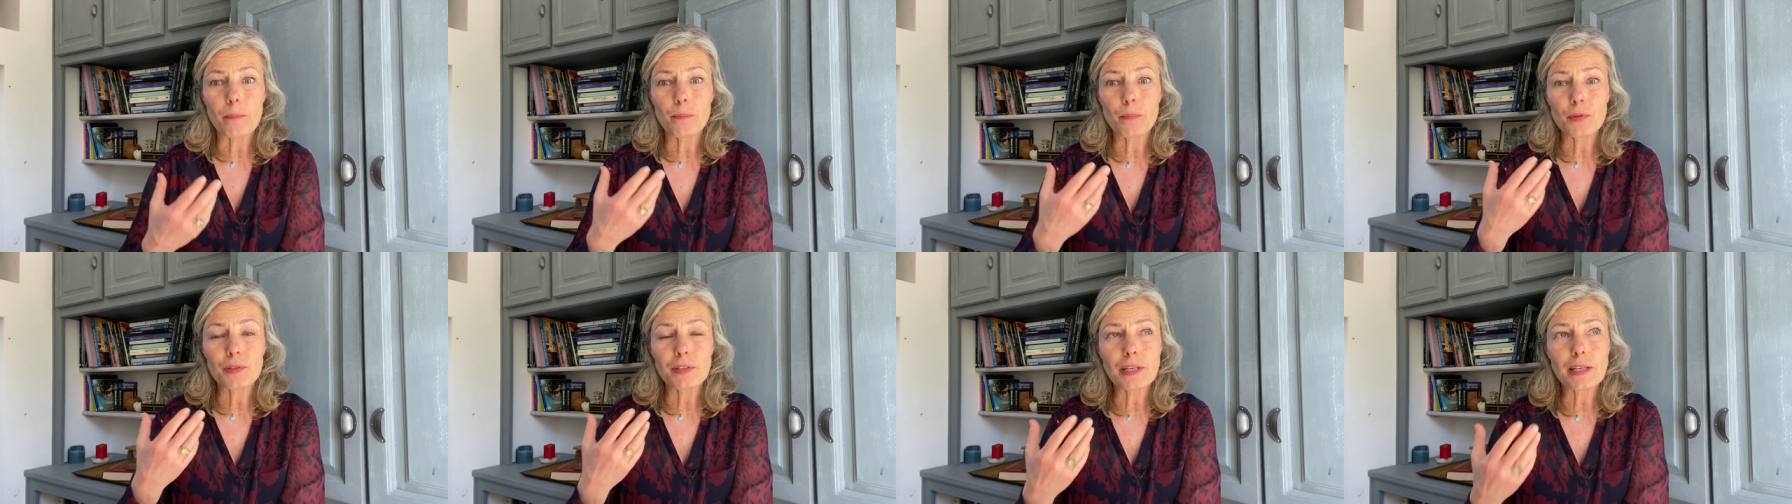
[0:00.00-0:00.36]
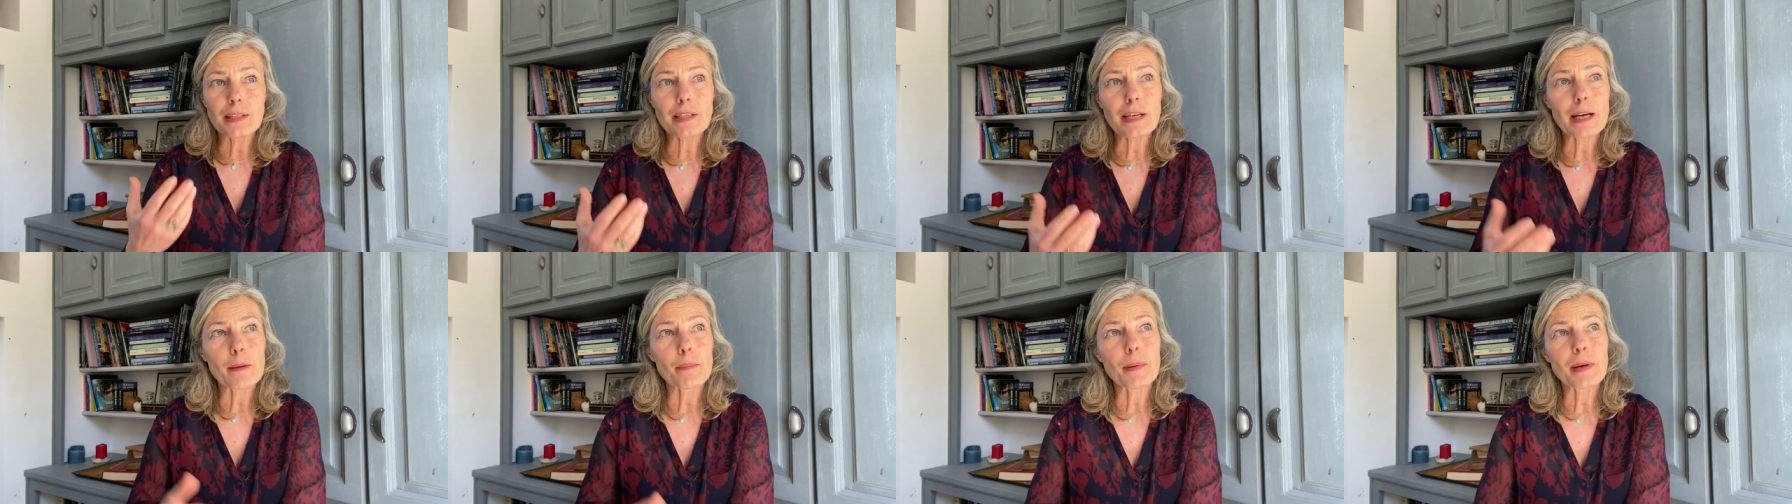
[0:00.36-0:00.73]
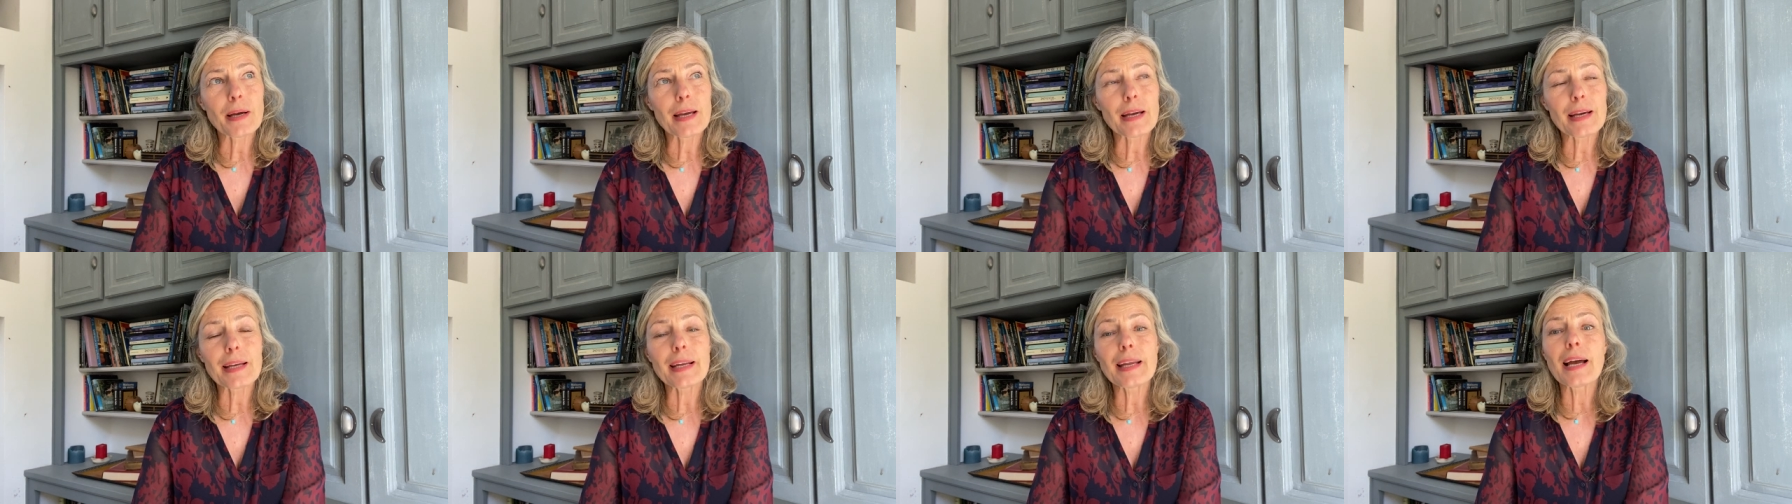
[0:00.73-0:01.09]
peut-être
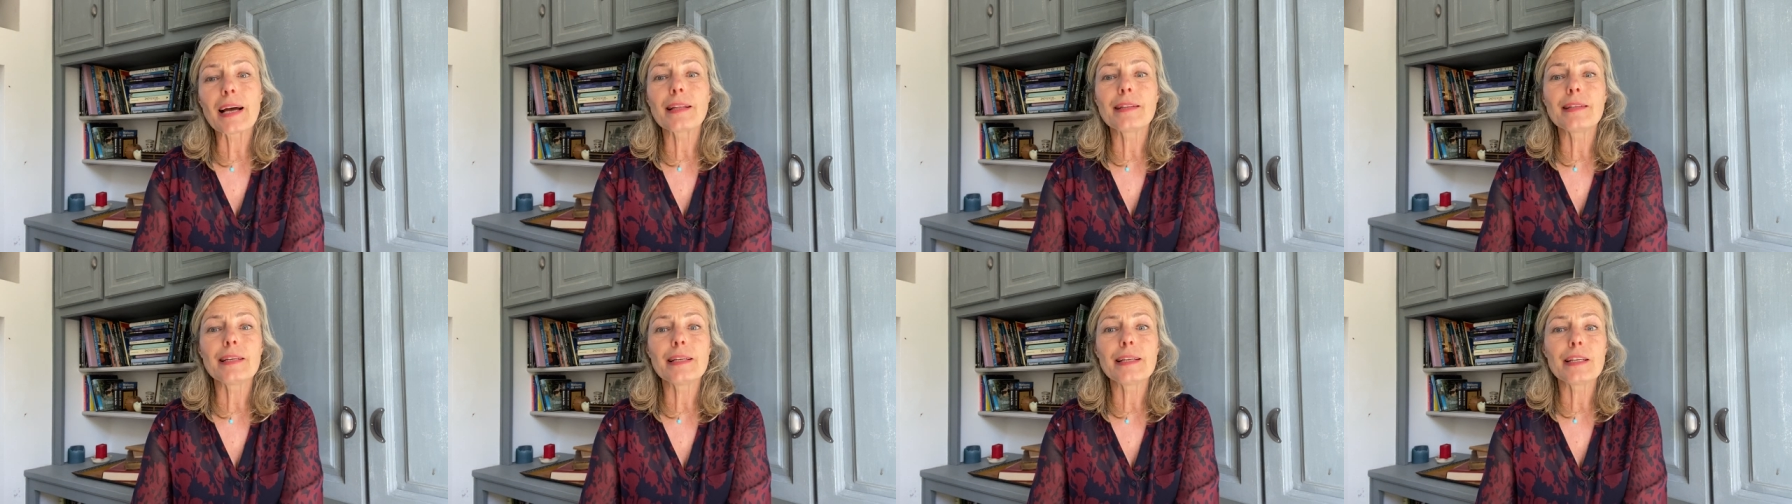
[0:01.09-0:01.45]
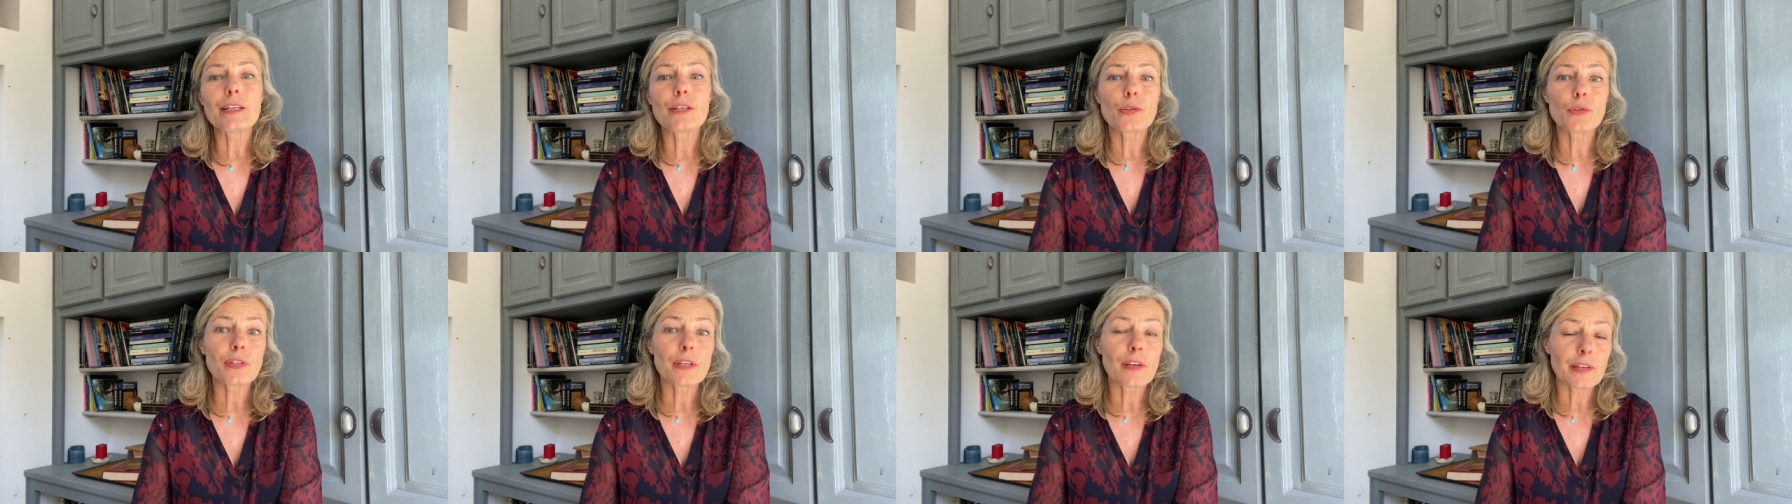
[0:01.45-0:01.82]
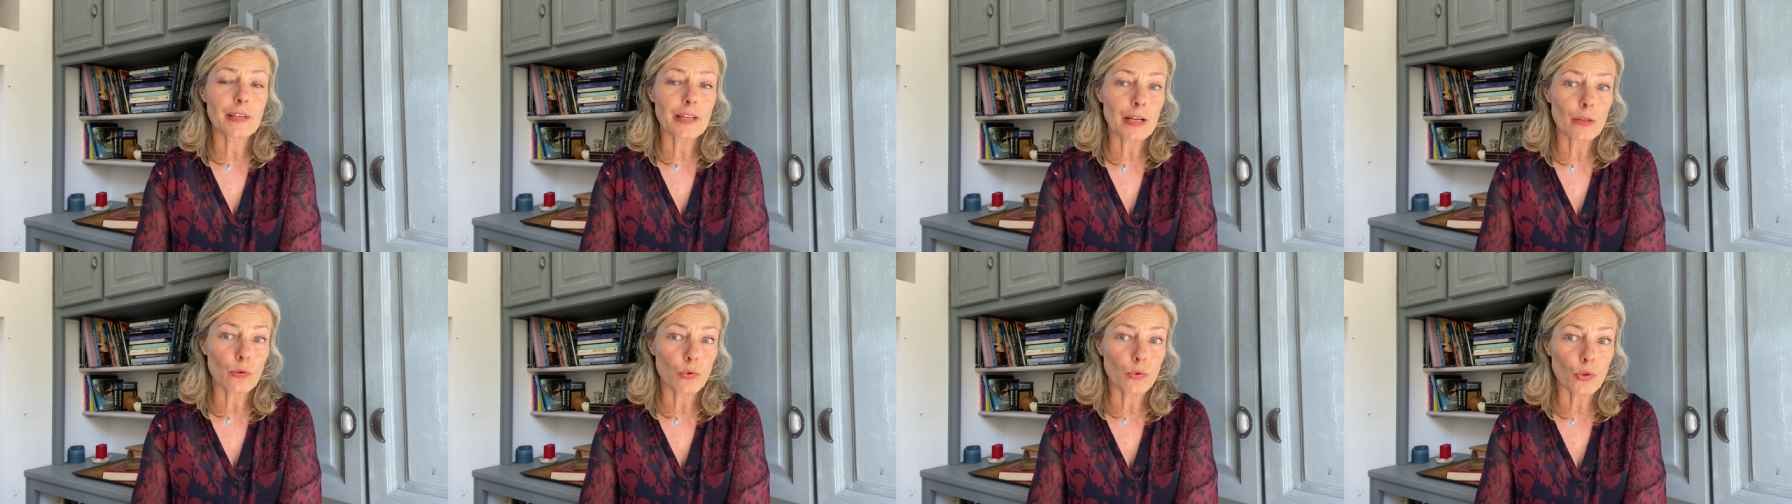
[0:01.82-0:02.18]
après regarder les choses avec un